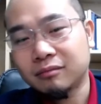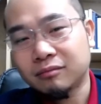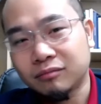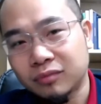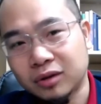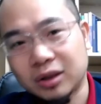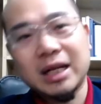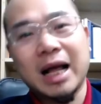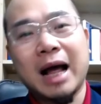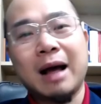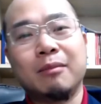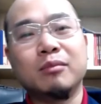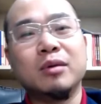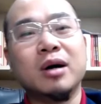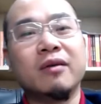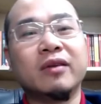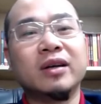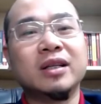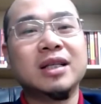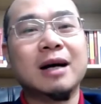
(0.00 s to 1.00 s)
Giảm mười
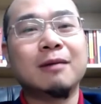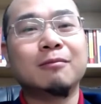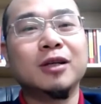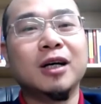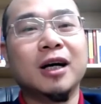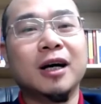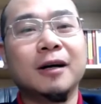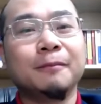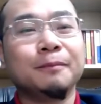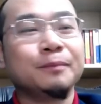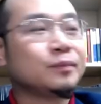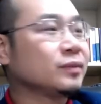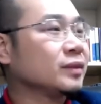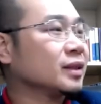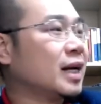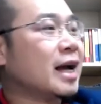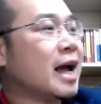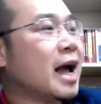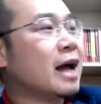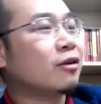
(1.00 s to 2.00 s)
phần trăm nữa.
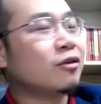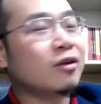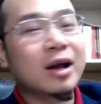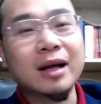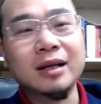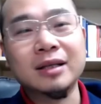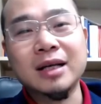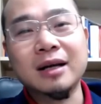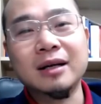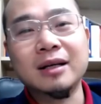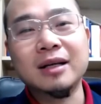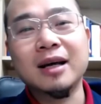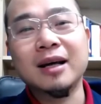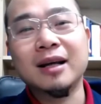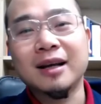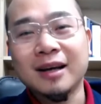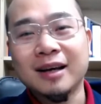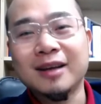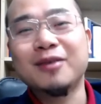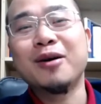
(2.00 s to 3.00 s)
Khách hàng nó lại sang kia,
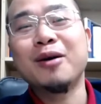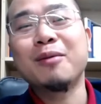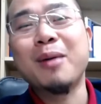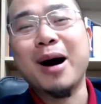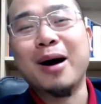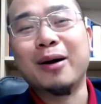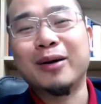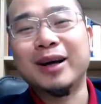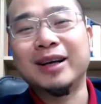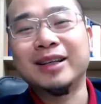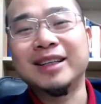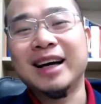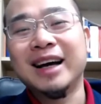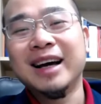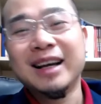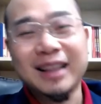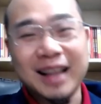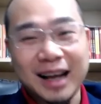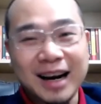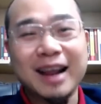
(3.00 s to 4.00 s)
nó lại bảo là gì?
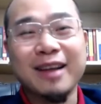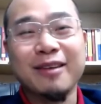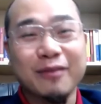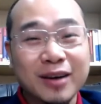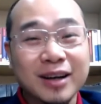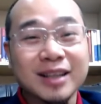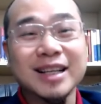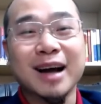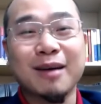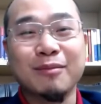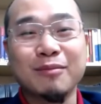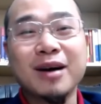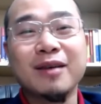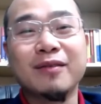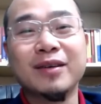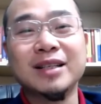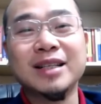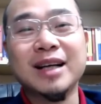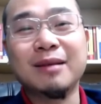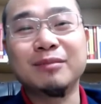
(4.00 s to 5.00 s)
Thằng này vừa giảm mười
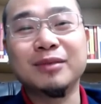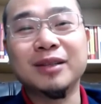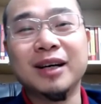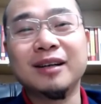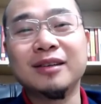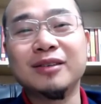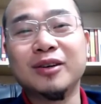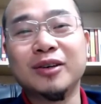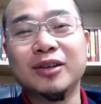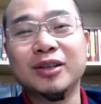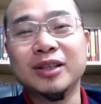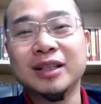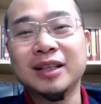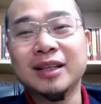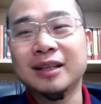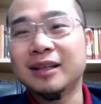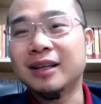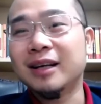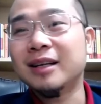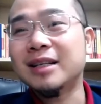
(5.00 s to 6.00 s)
phần trăm nữa rồi.
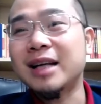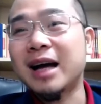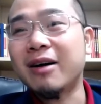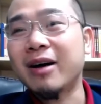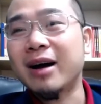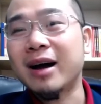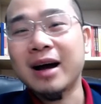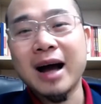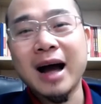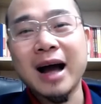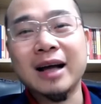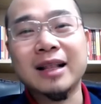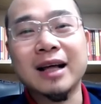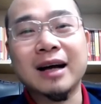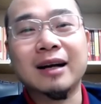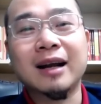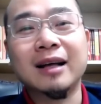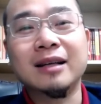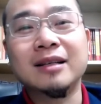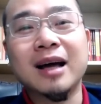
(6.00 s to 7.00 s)
Thế là sao ạ? Hai
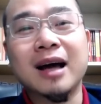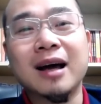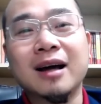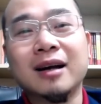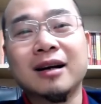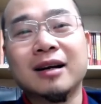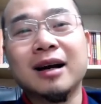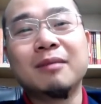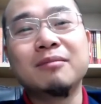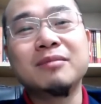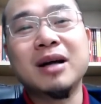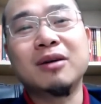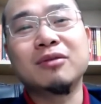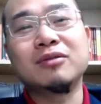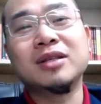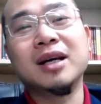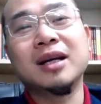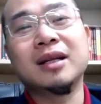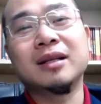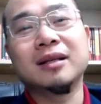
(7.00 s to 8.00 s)
thằng là gì ạ? Đấm nhau
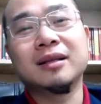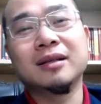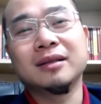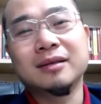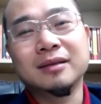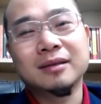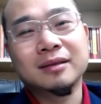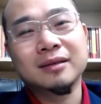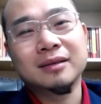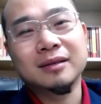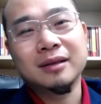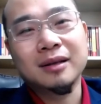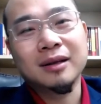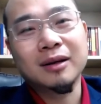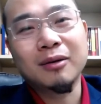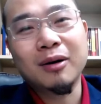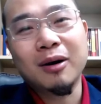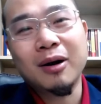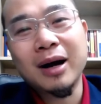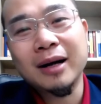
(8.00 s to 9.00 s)
chết.
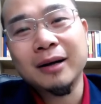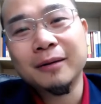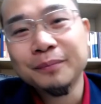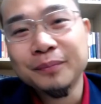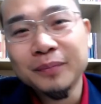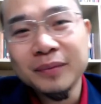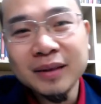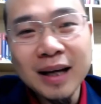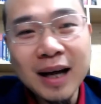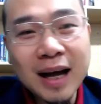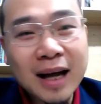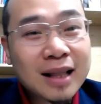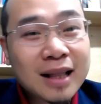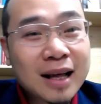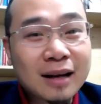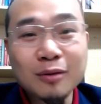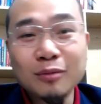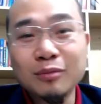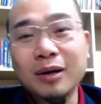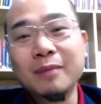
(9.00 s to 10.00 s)
Đúng không ạ? Hai
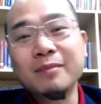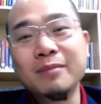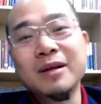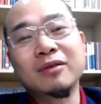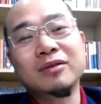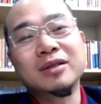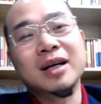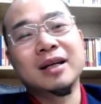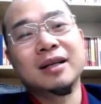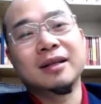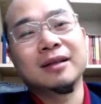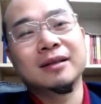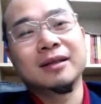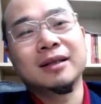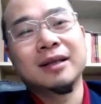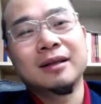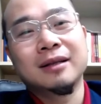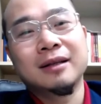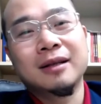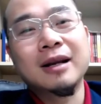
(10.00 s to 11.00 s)
thằng cùng đấm nhau chết.
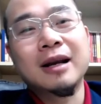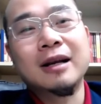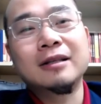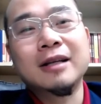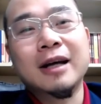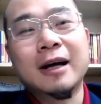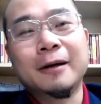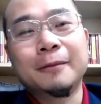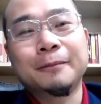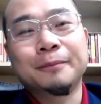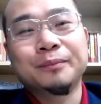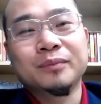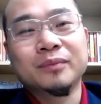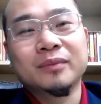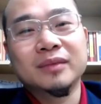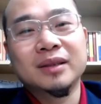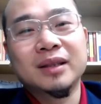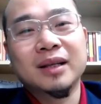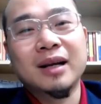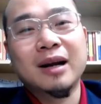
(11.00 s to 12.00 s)
Thì là gì ạ?
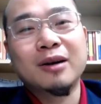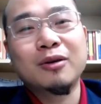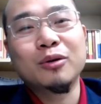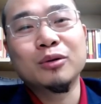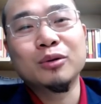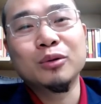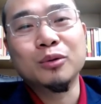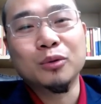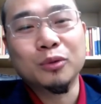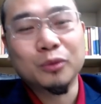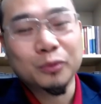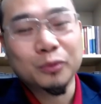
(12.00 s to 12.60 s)
Thì là đối thủ.